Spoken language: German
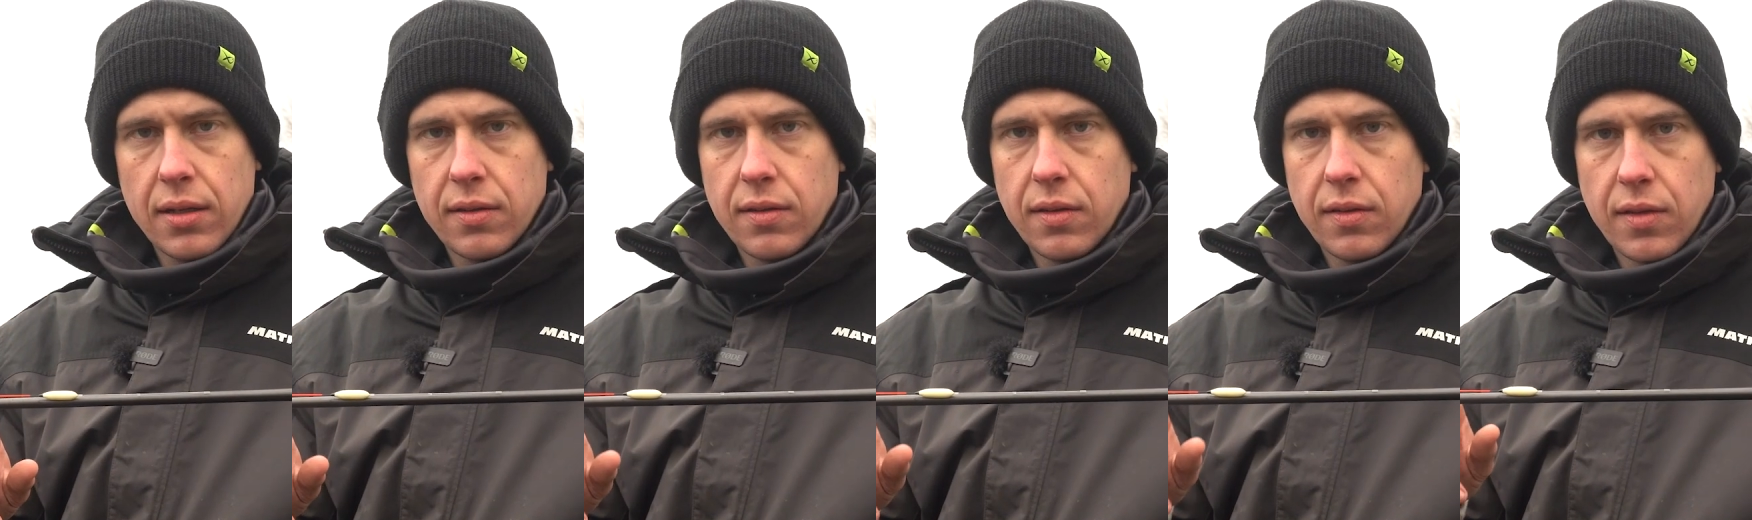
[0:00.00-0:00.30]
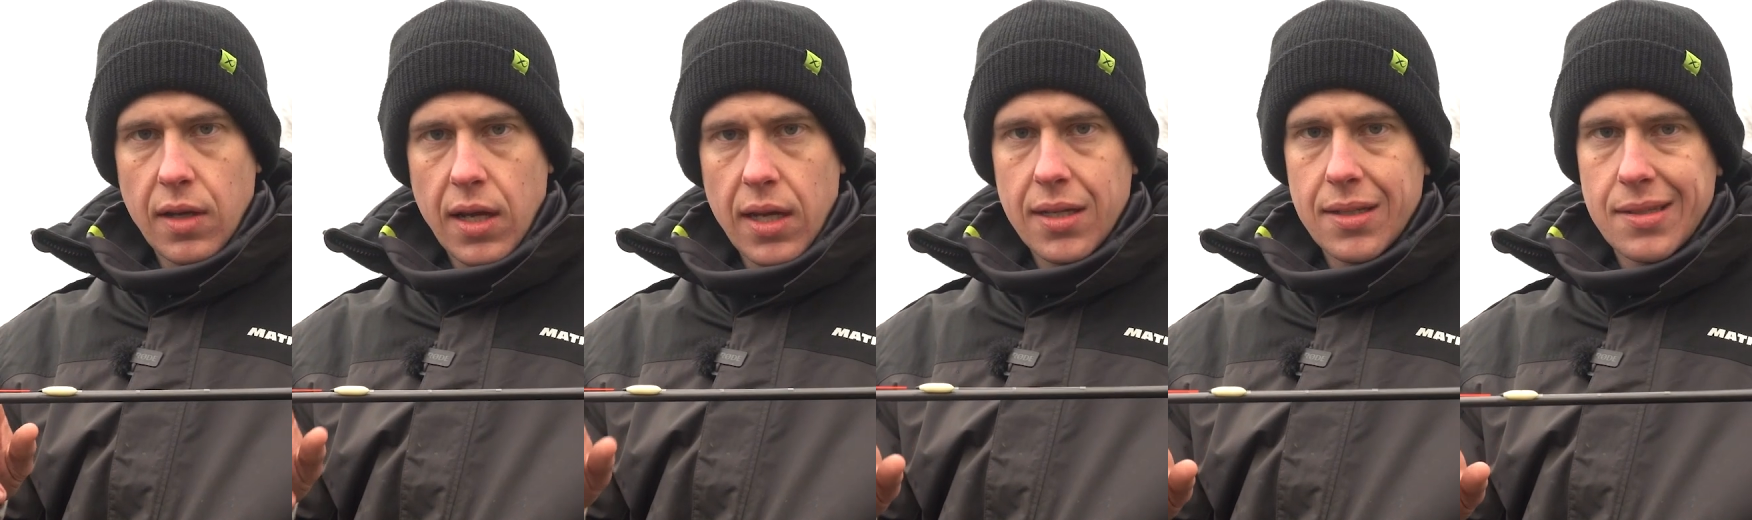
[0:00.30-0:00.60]
das
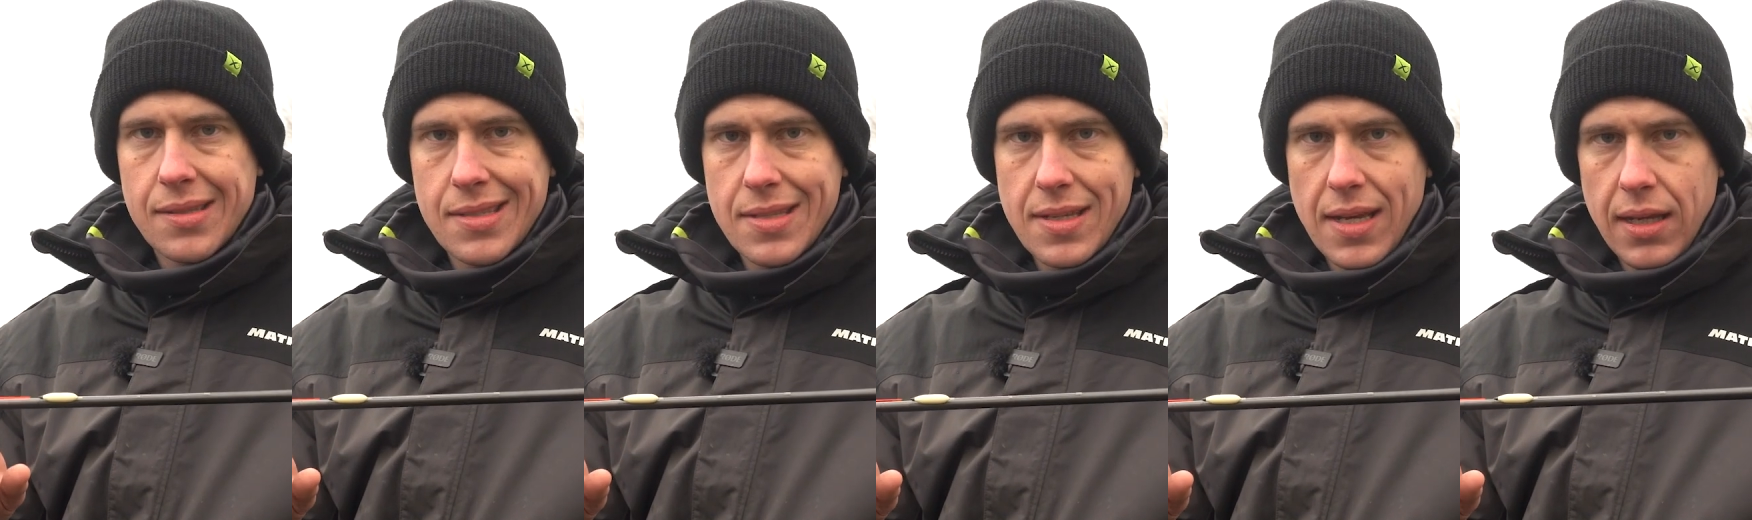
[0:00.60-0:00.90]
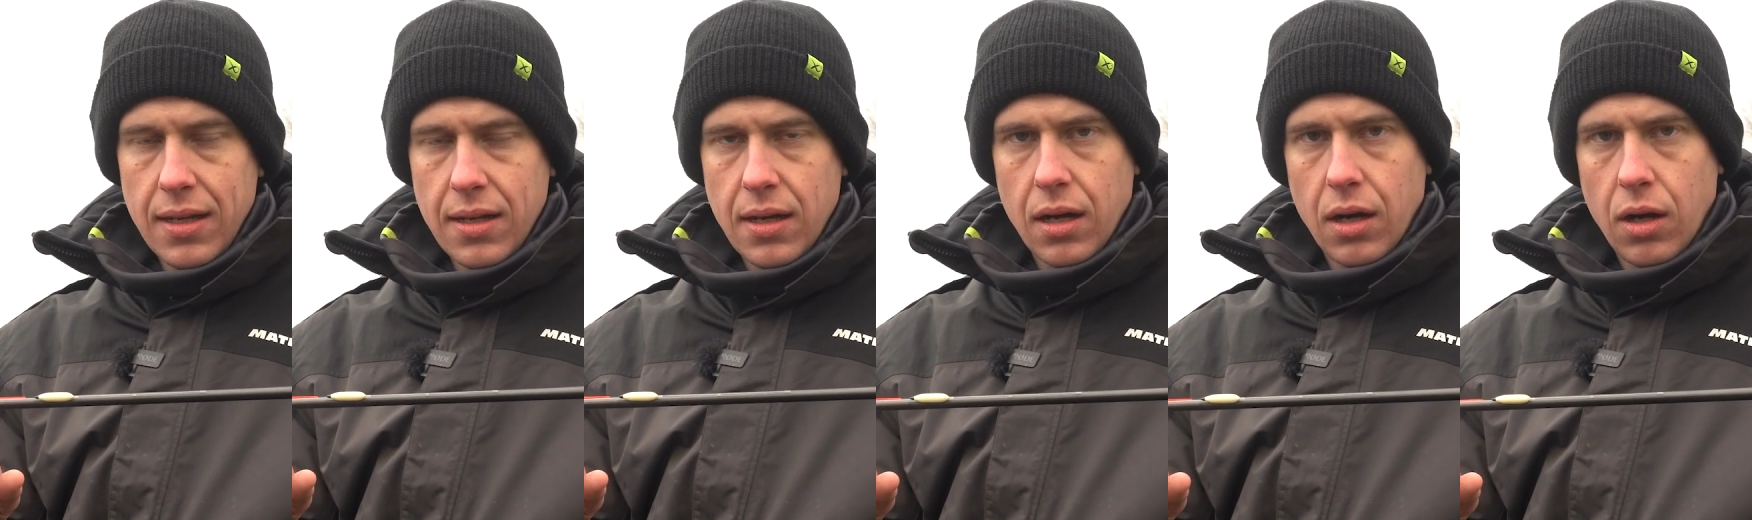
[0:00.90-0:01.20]
ist eine
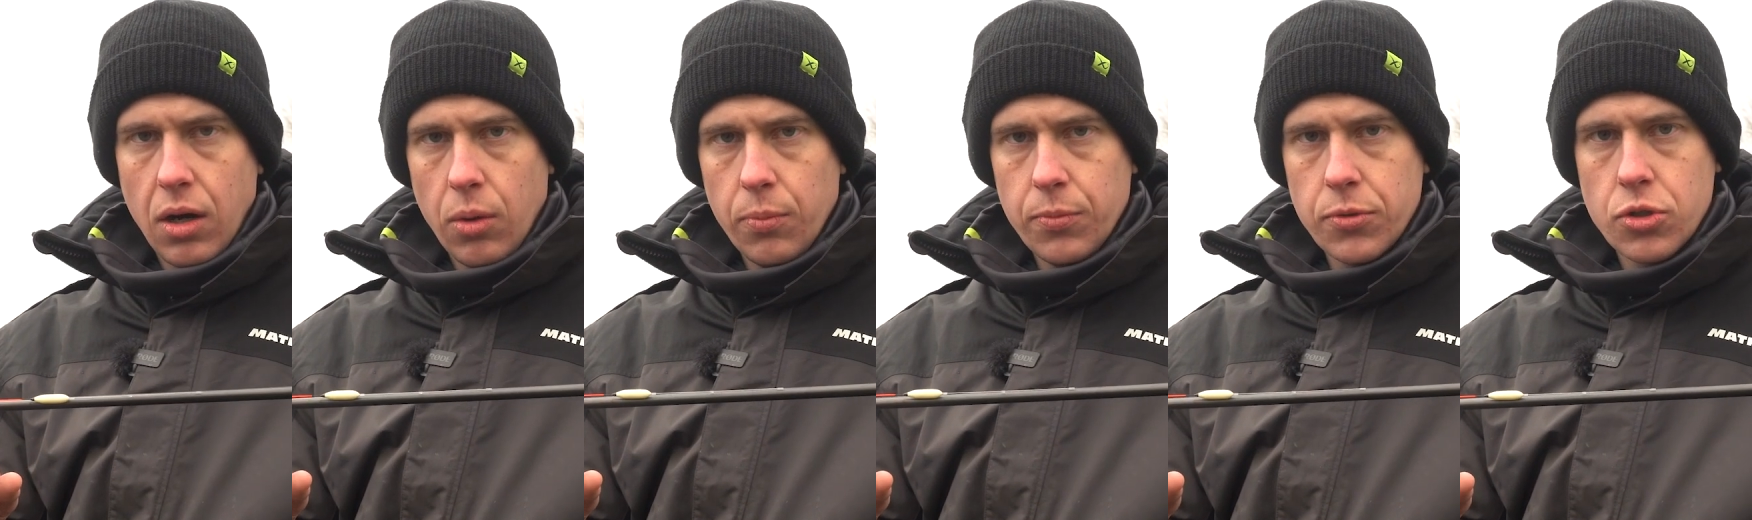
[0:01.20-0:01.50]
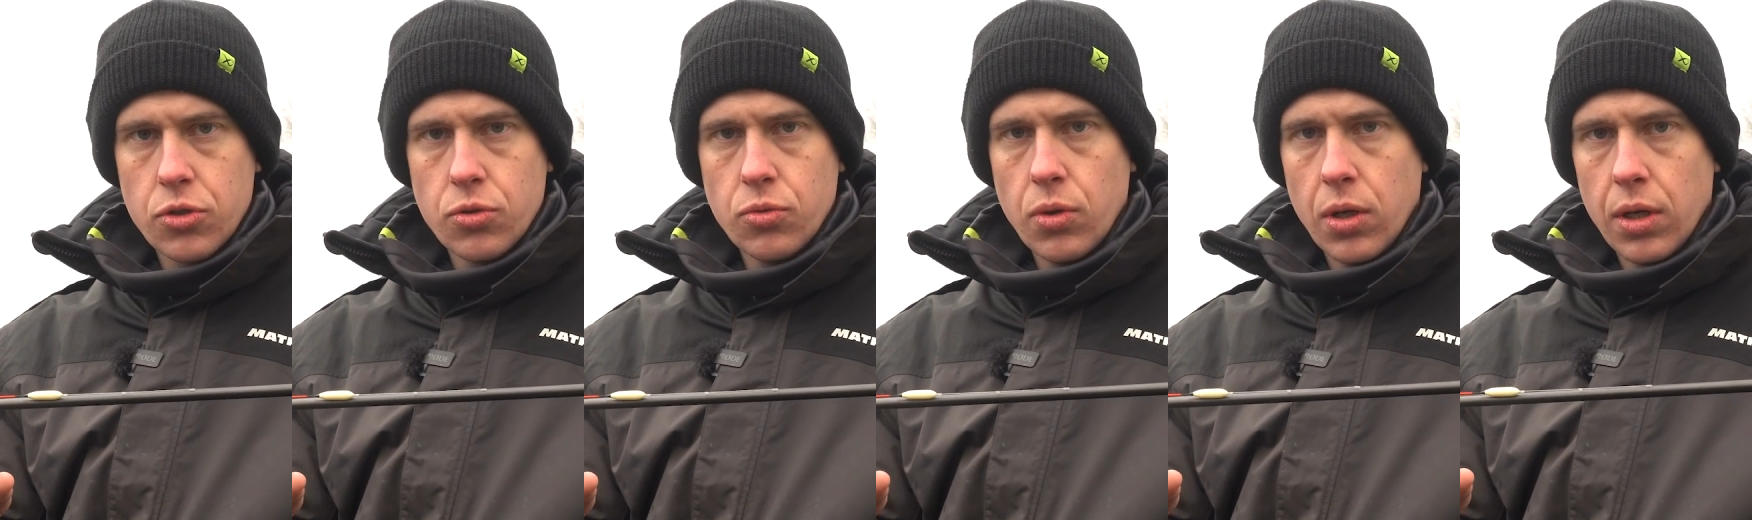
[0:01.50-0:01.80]
10er
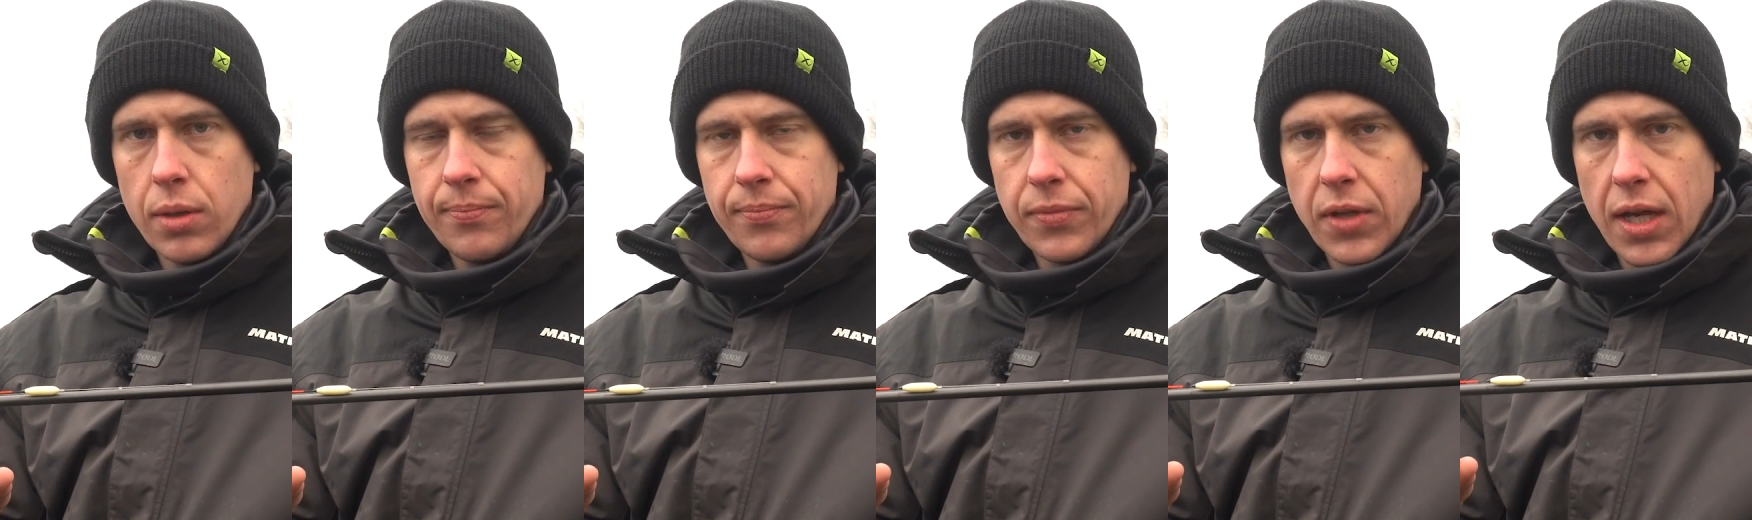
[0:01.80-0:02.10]
Hauptschnur,